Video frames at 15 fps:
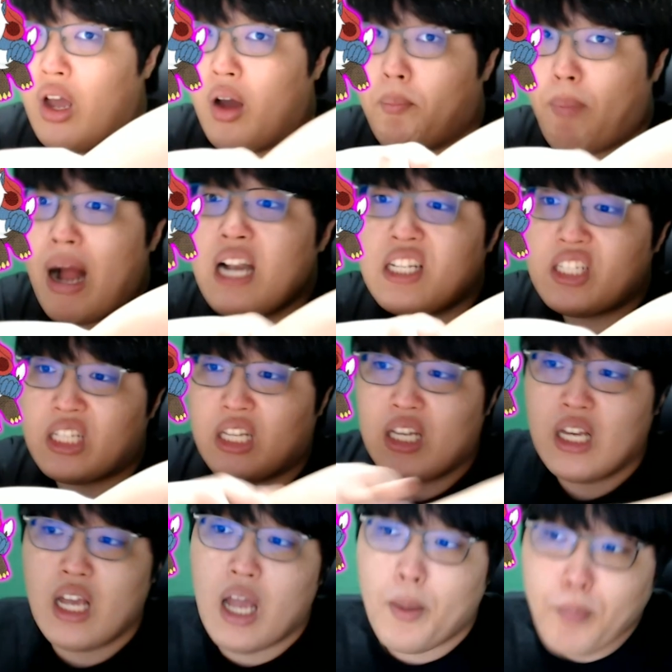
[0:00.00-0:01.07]
팔찌,
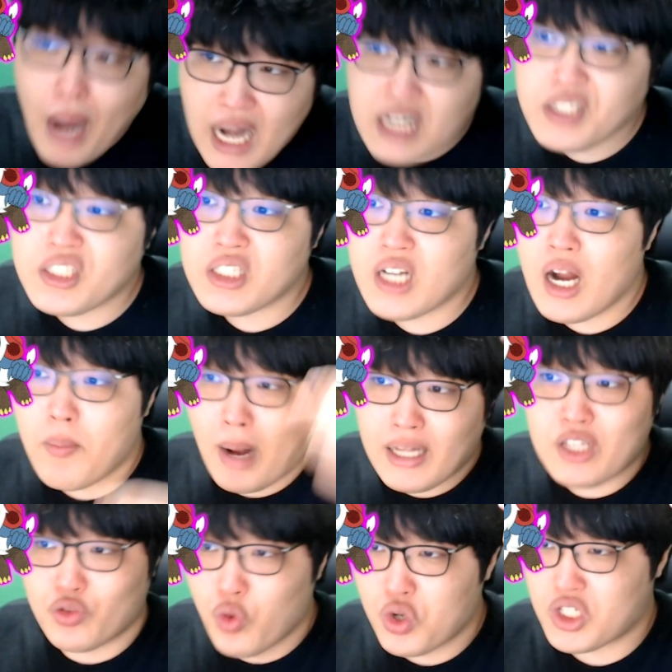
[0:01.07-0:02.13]
팔찌랑 만티
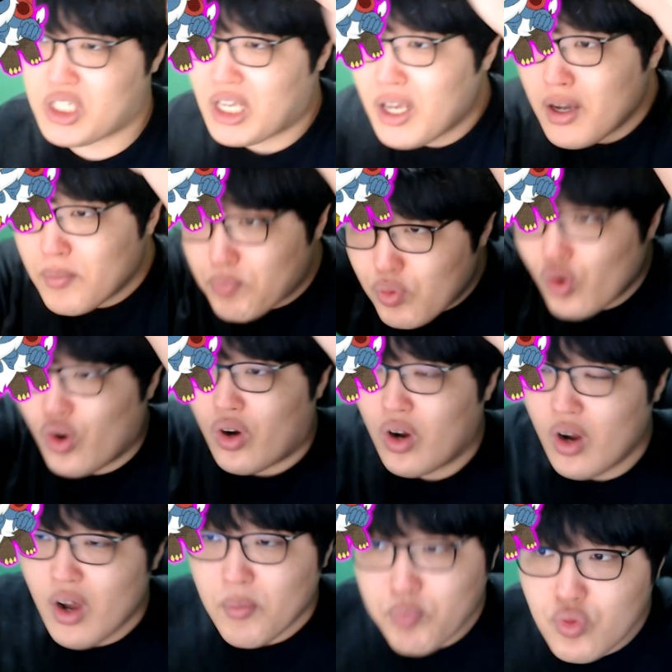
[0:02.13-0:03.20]
두옥신이 뿔.
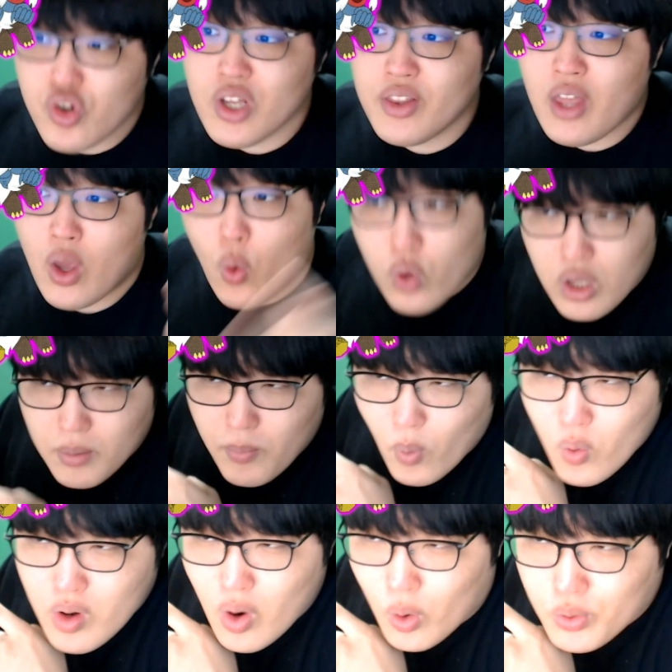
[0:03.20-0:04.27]
뿔인데 여기
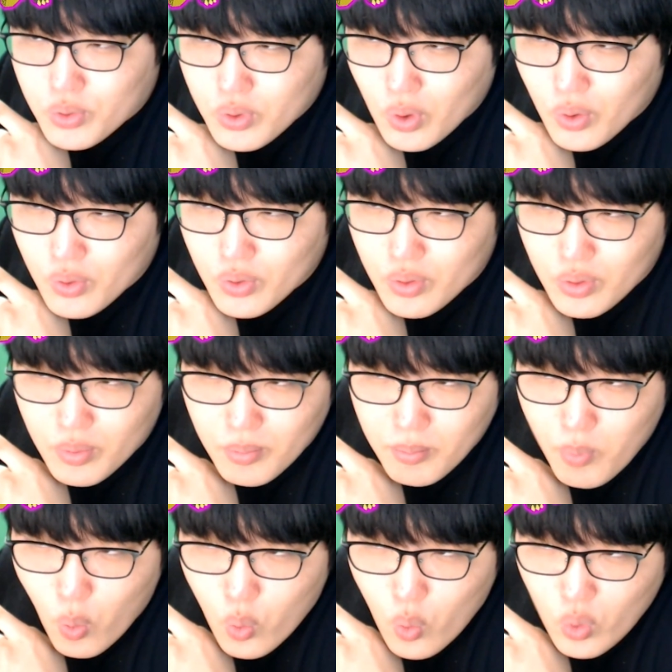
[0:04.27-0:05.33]
뭔가 어떤
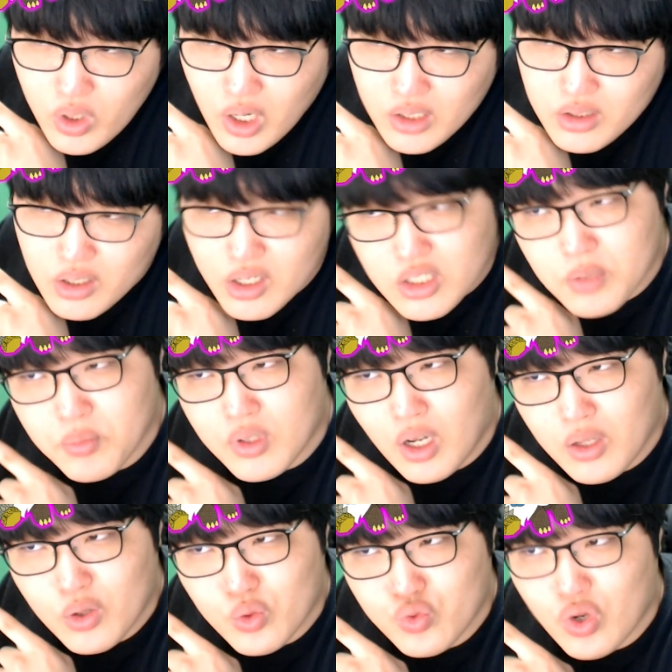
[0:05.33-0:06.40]
목걸이 같은 게 있습니다.
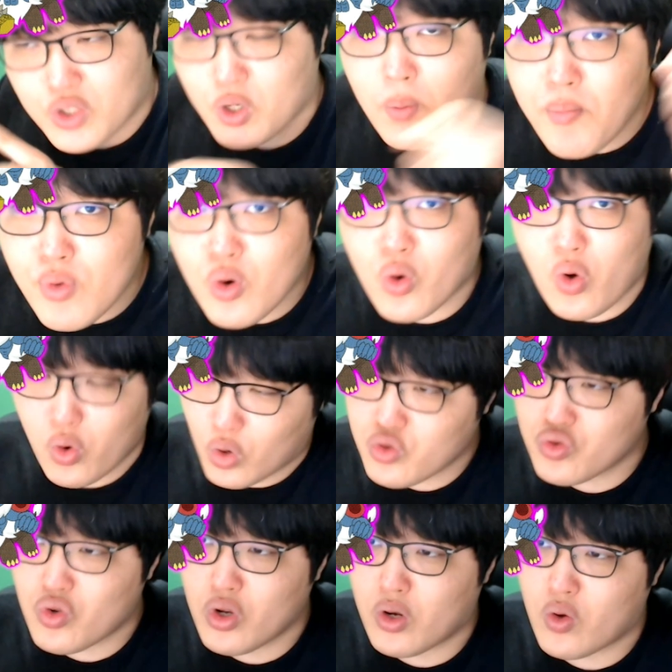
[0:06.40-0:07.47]
이거 누가 선물로 걸어준
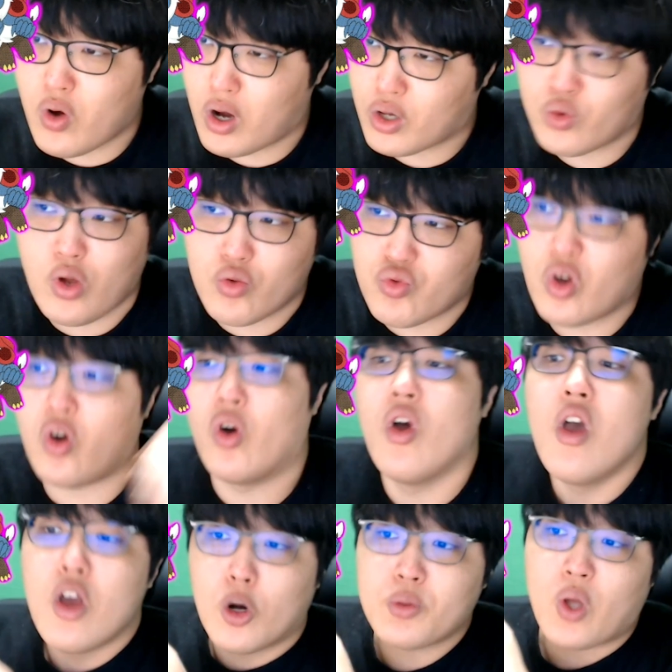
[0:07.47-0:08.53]
거일 것 같기도 하고요.
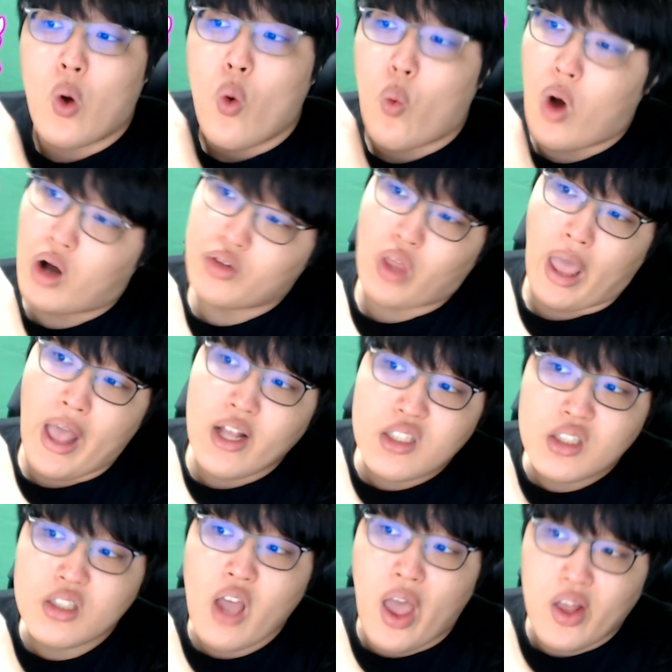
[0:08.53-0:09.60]
그러면서 와 근데
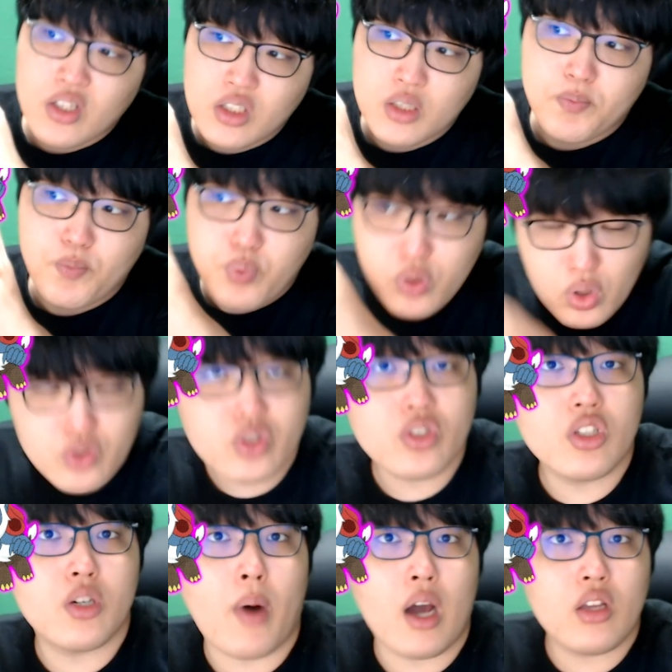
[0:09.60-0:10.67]
SS 플러스
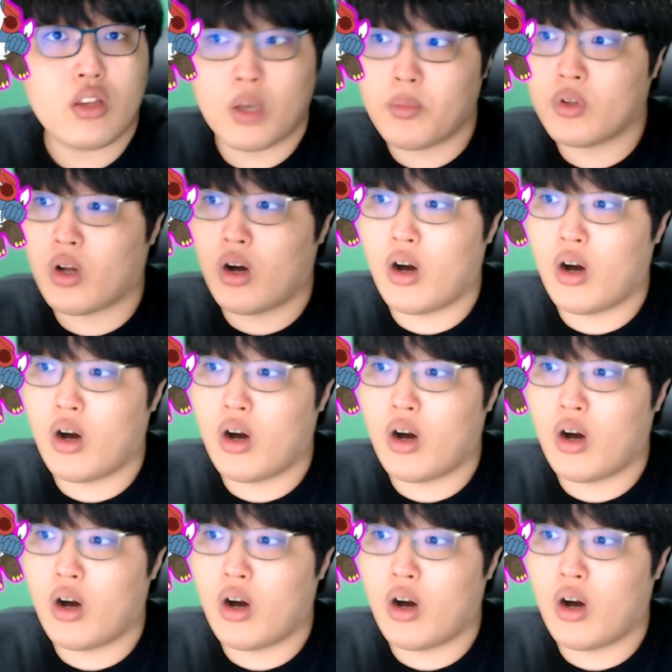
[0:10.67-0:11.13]
등급 아이템이다.